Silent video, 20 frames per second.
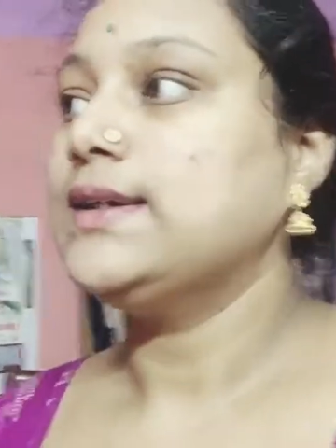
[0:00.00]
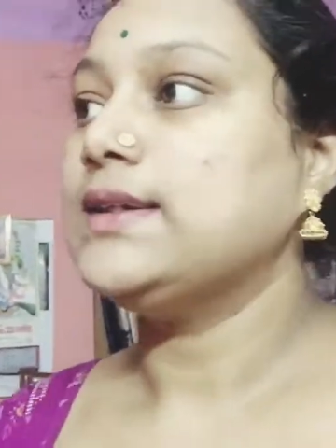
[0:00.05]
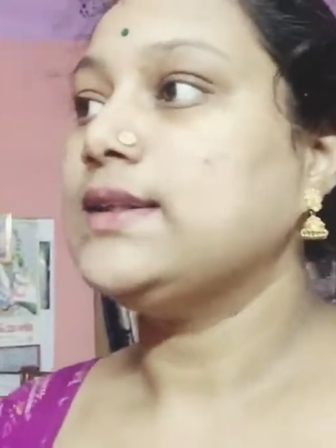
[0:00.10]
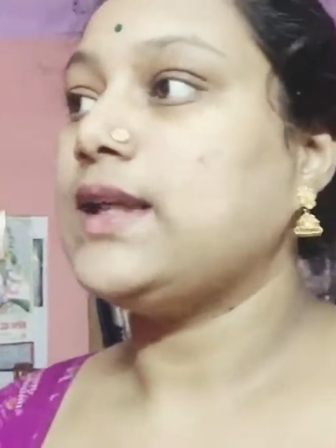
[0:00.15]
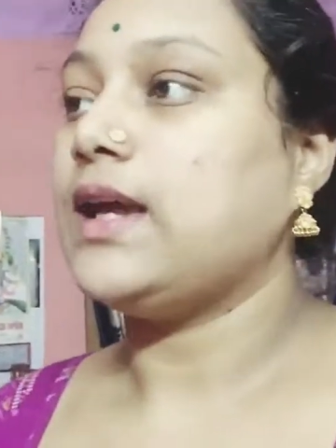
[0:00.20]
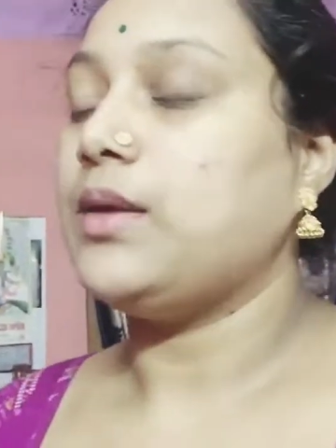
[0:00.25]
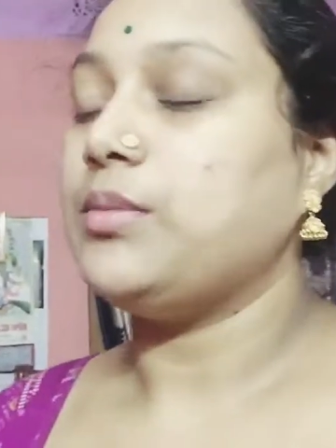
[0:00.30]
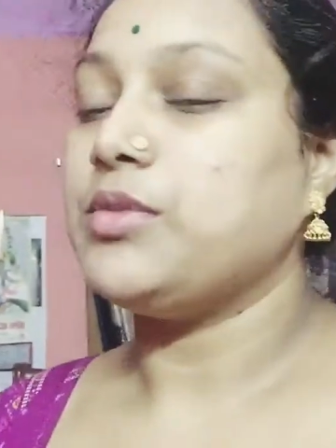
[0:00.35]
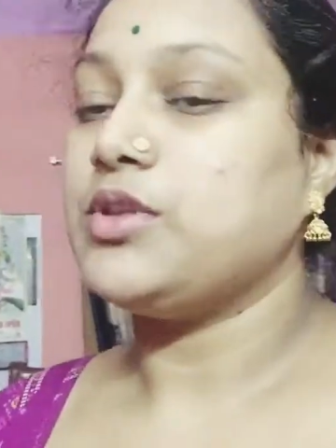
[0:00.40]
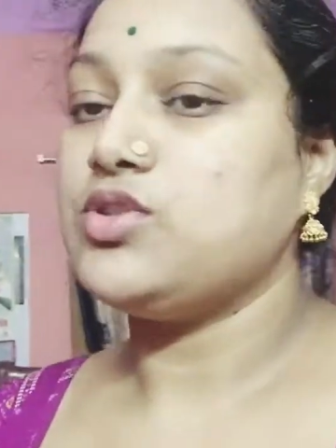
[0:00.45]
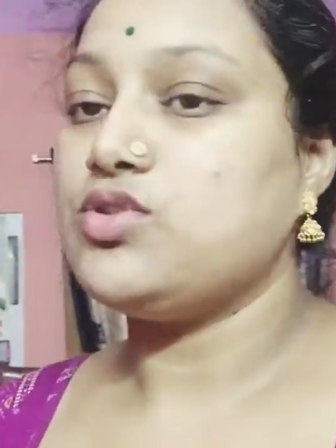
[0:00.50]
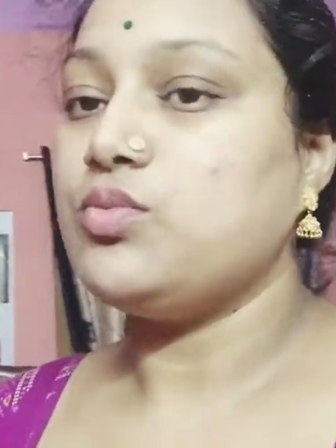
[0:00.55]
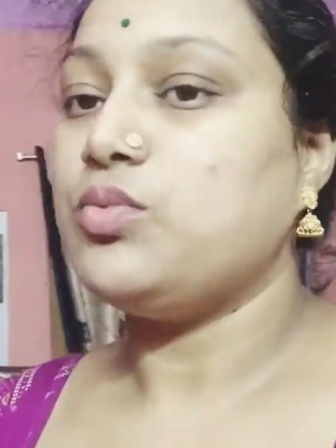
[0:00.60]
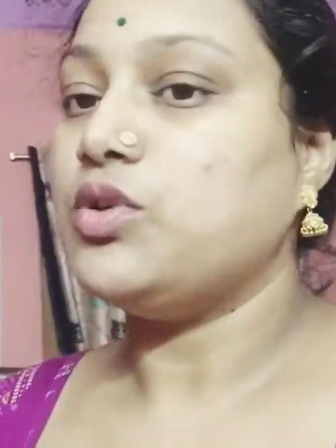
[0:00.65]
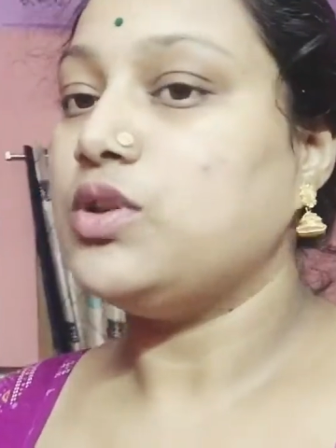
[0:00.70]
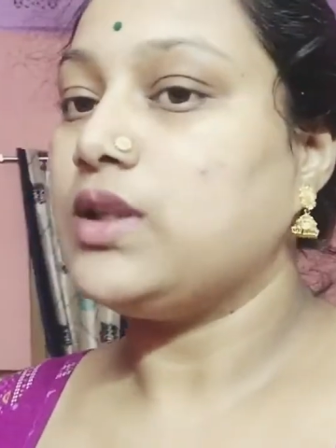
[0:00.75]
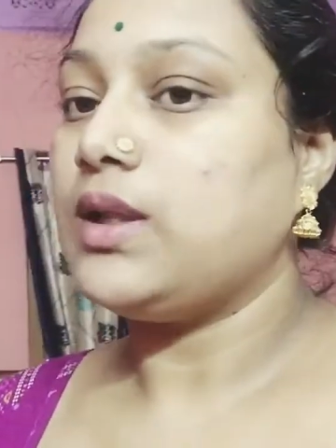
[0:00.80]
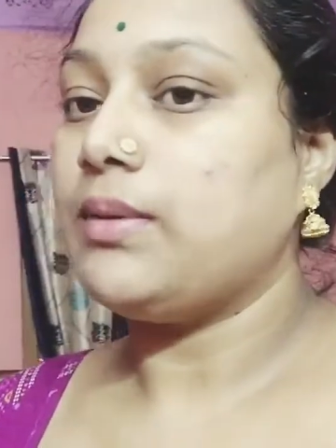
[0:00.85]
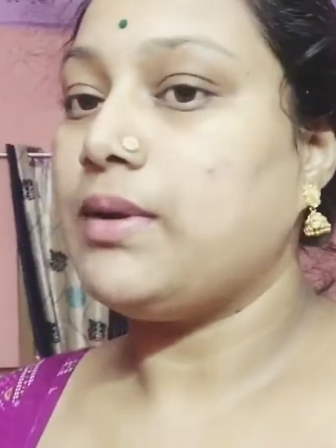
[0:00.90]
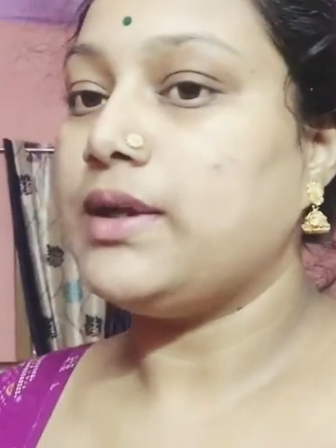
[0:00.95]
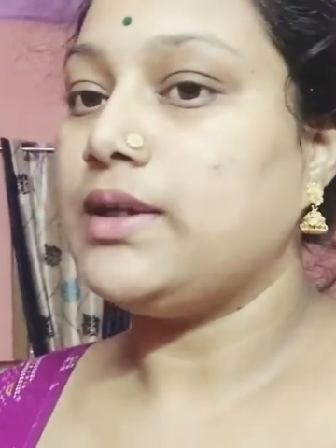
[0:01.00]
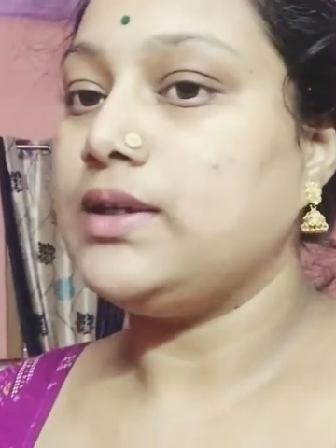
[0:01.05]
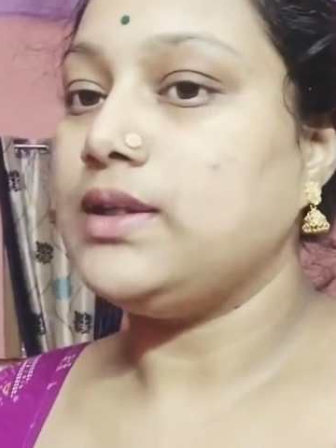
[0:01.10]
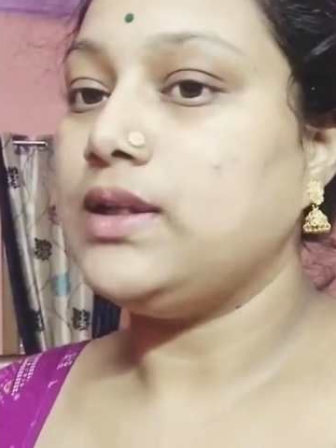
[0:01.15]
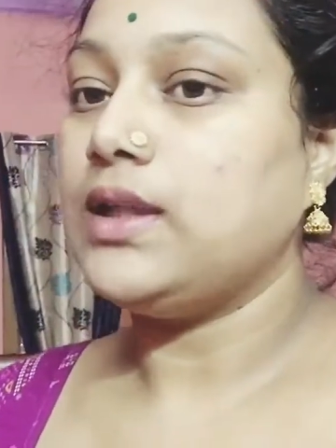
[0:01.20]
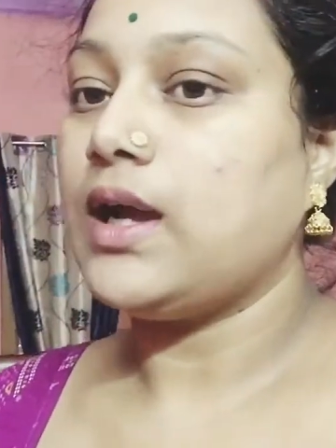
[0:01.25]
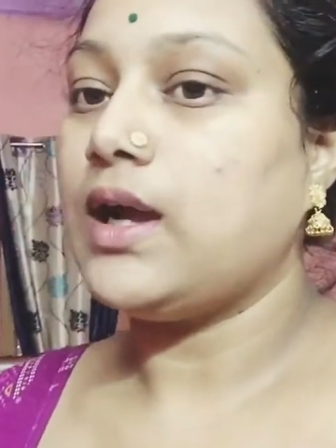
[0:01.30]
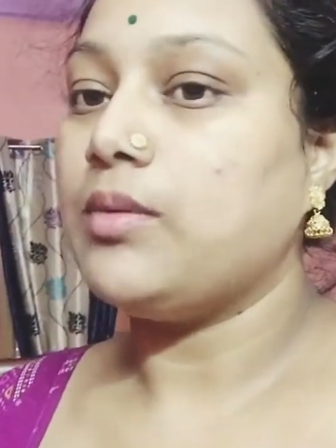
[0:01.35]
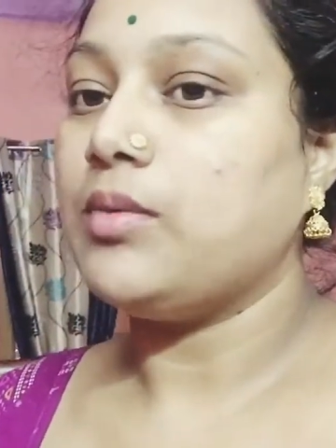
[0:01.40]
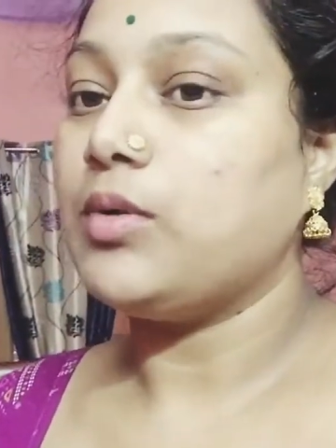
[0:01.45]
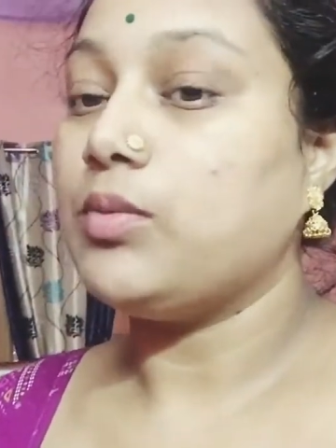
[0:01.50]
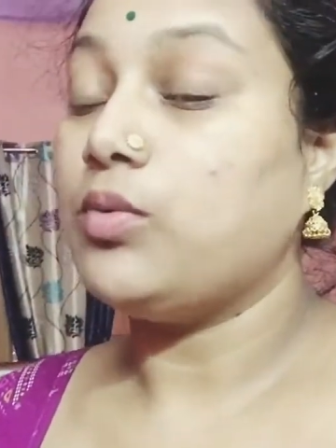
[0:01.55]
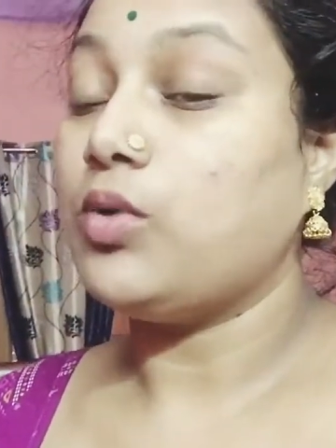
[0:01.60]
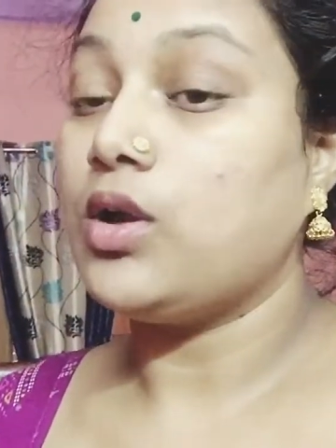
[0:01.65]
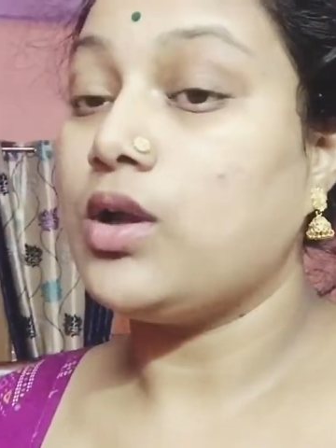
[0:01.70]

তা আমি কিছু বলতে পারিনি না আমার